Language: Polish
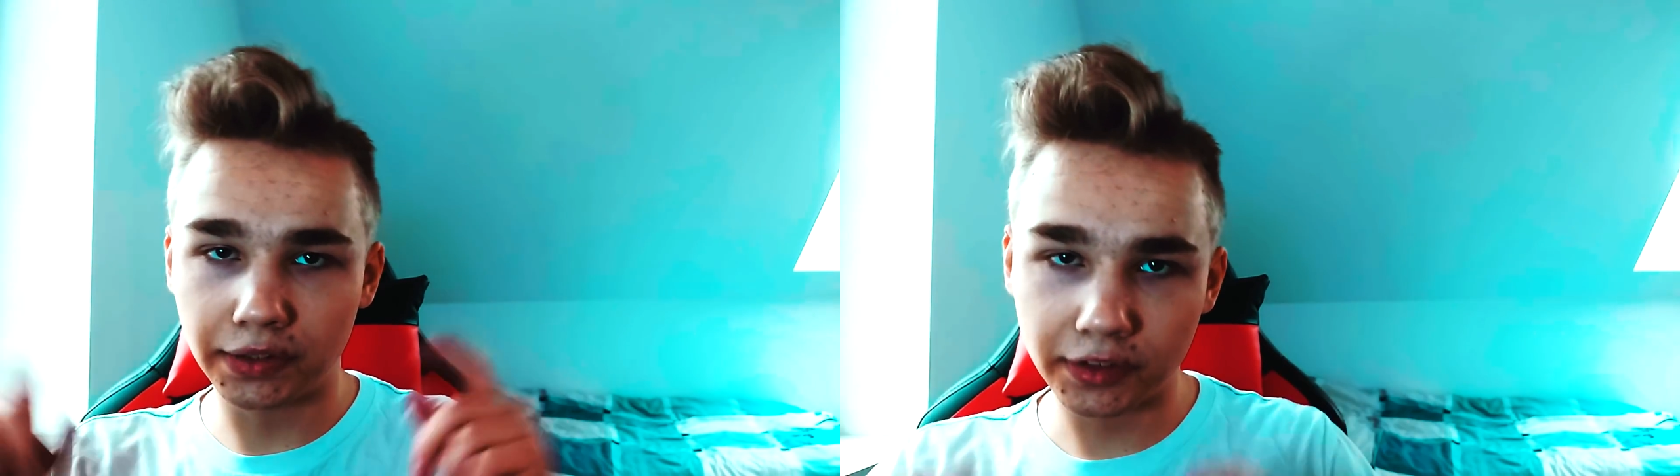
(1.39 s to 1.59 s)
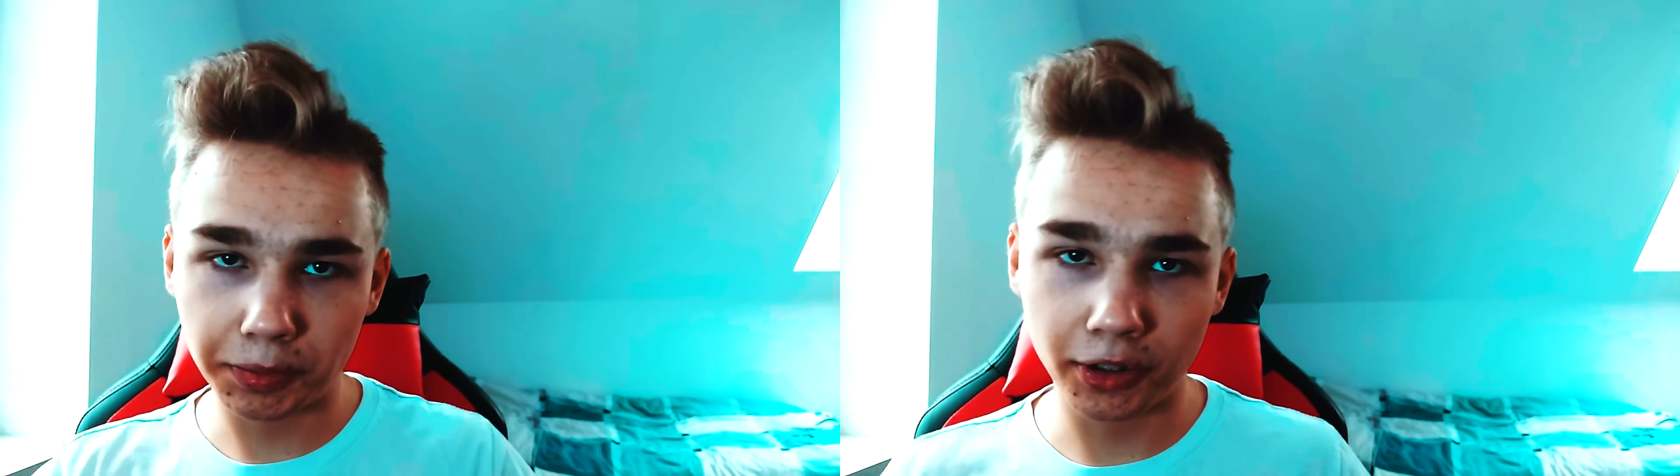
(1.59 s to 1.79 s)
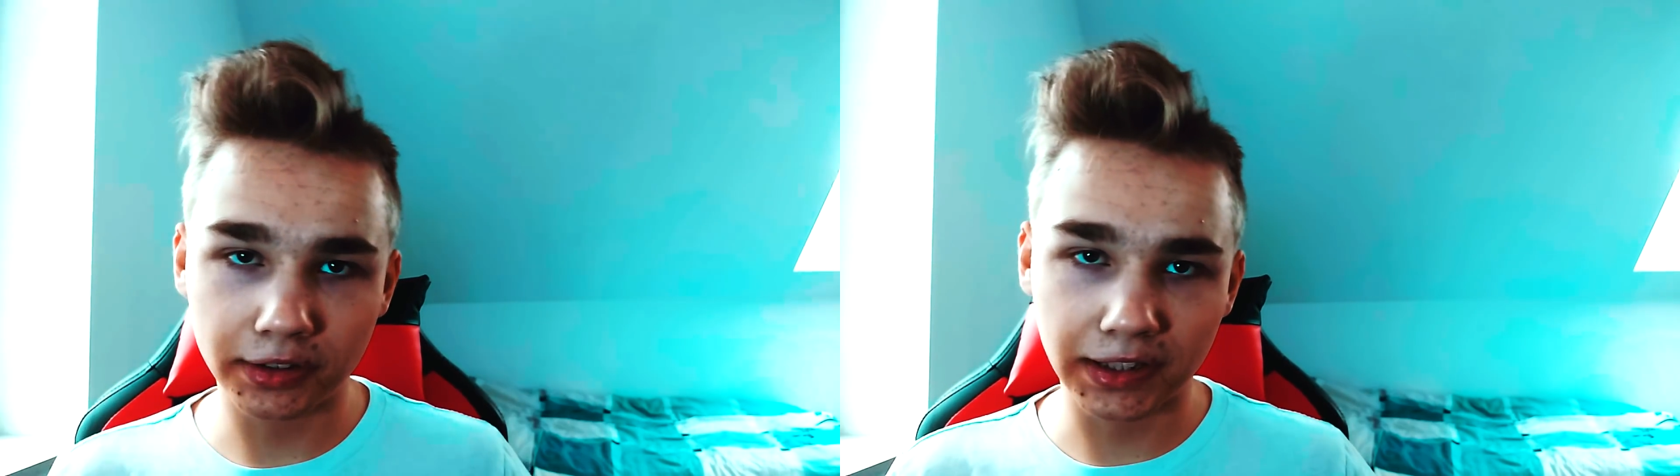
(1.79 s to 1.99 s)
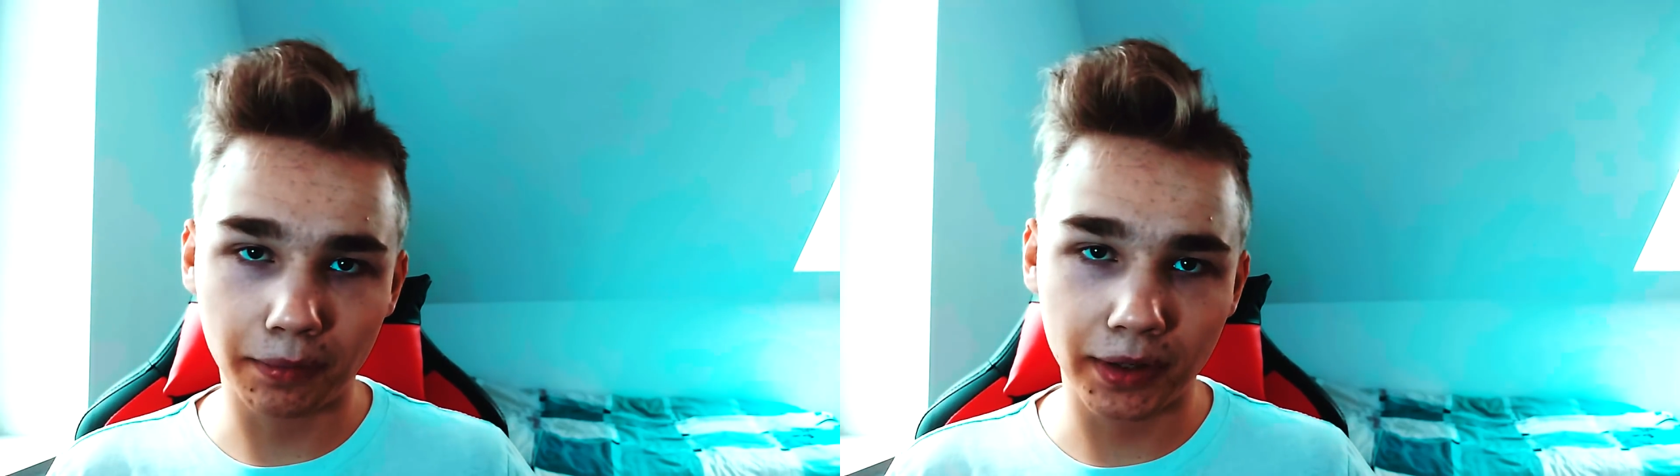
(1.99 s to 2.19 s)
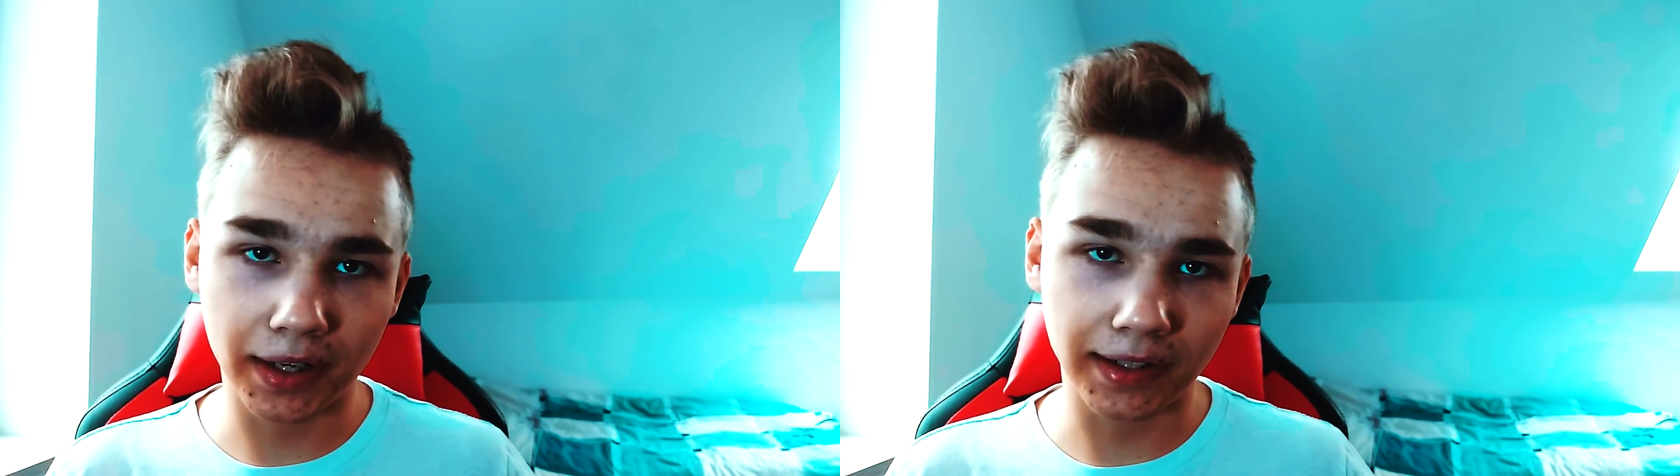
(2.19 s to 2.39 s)
nowych wspierających
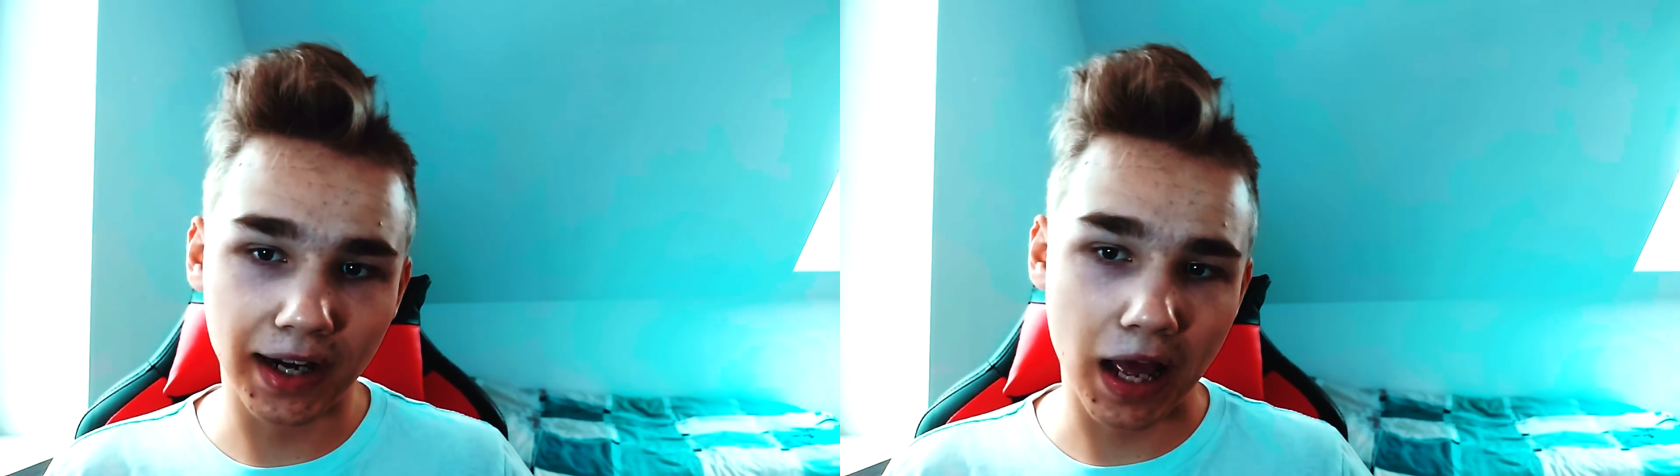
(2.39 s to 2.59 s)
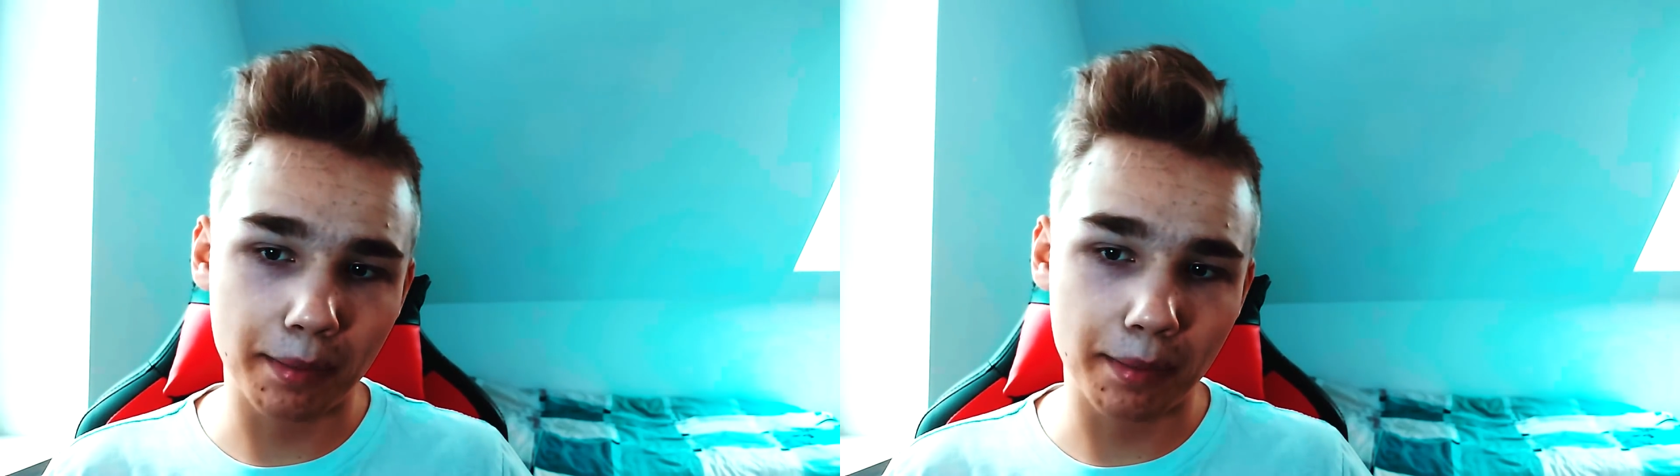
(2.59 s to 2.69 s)
na moim kanale,